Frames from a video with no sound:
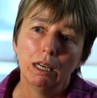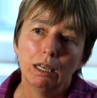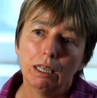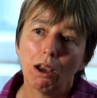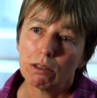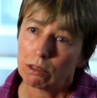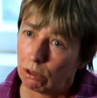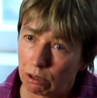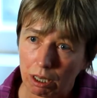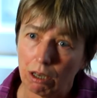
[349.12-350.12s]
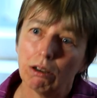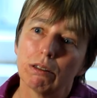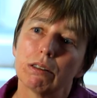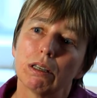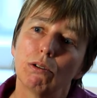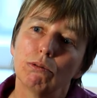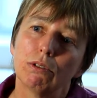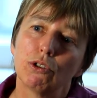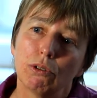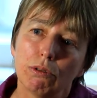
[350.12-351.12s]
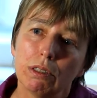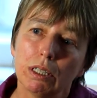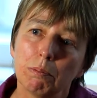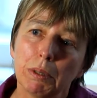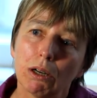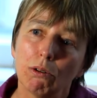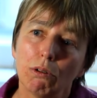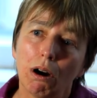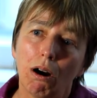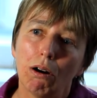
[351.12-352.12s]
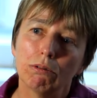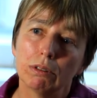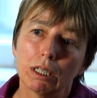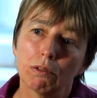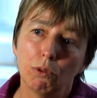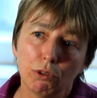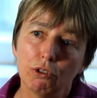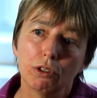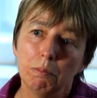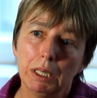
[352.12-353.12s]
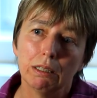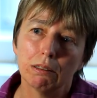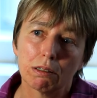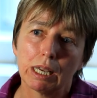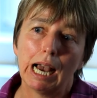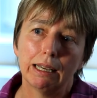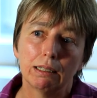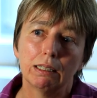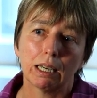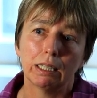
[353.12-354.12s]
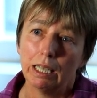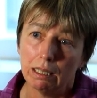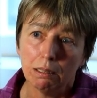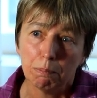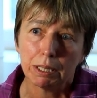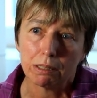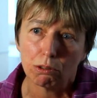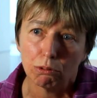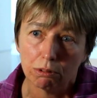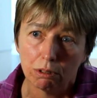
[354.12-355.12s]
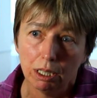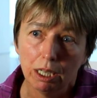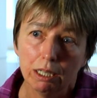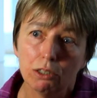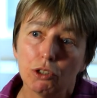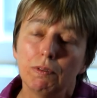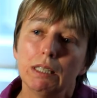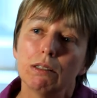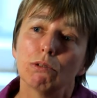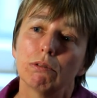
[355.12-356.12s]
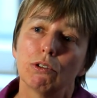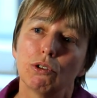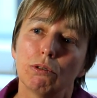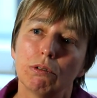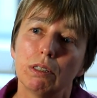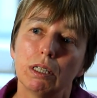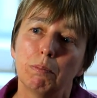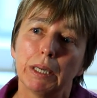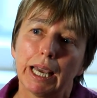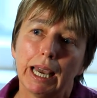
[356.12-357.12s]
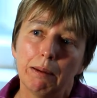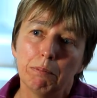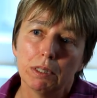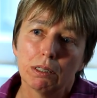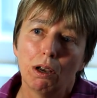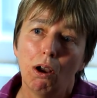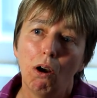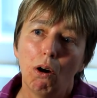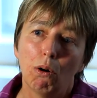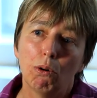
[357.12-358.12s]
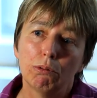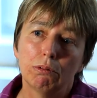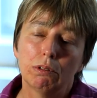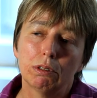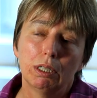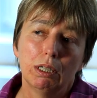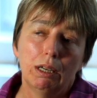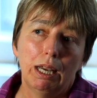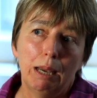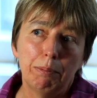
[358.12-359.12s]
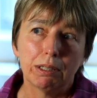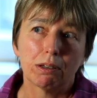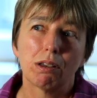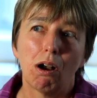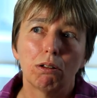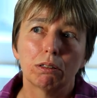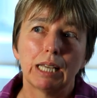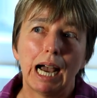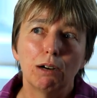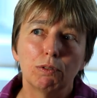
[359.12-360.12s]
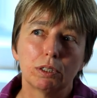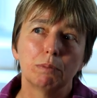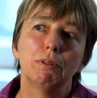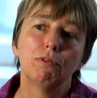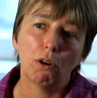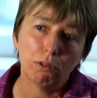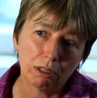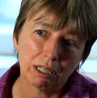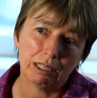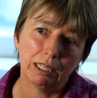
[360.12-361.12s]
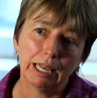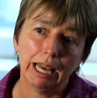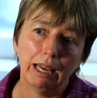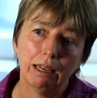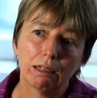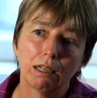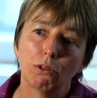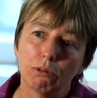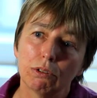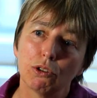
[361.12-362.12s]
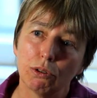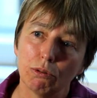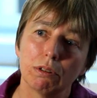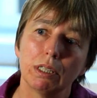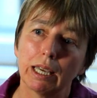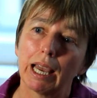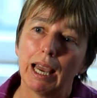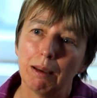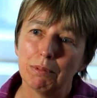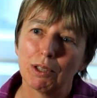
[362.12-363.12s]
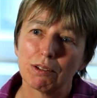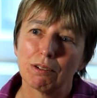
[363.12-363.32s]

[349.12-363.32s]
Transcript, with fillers: Ich habe das Glück gehabt, dass ich Unterstützung bekommen habe und ich wünschte mir, dass eigentlich jede Person in der Schweiz Unterstützung bekommt und eben, dass halt auch von der Bevölkerung her eine Unterstützung kommt, also